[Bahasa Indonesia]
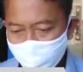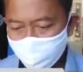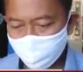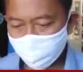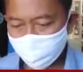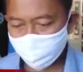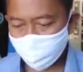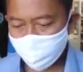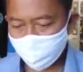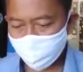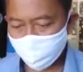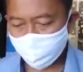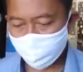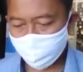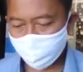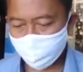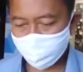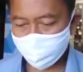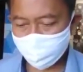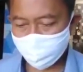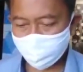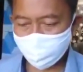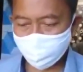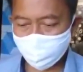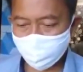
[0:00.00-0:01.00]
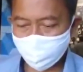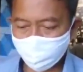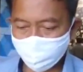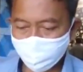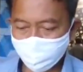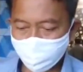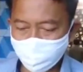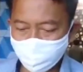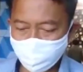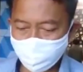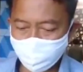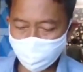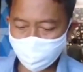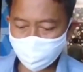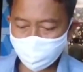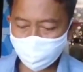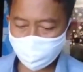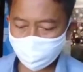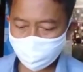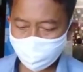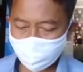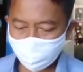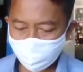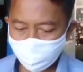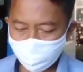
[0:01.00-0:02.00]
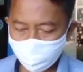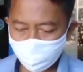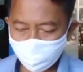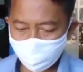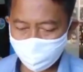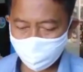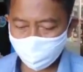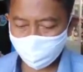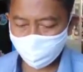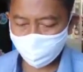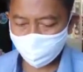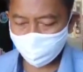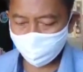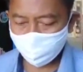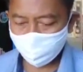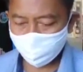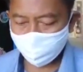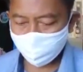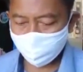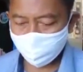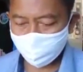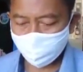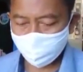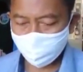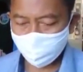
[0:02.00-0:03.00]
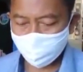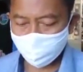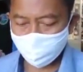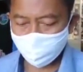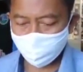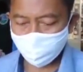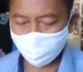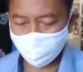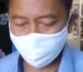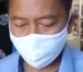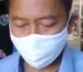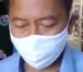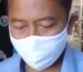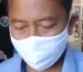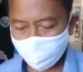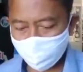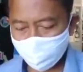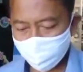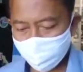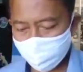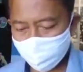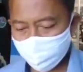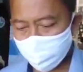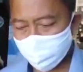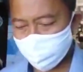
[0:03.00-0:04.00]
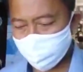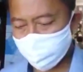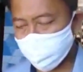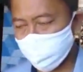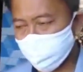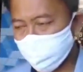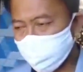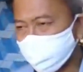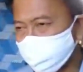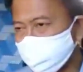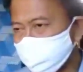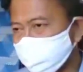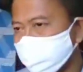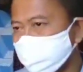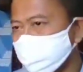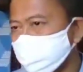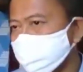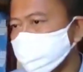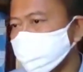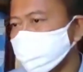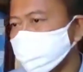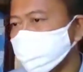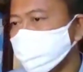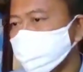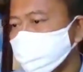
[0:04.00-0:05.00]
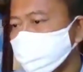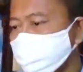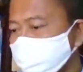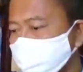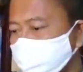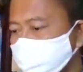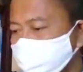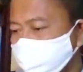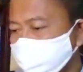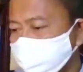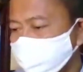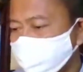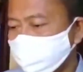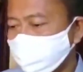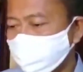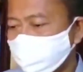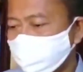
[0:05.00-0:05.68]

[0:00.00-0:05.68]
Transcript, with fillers: Yang berhasil kita amankan uh, eh, 15 orang. 15 orang.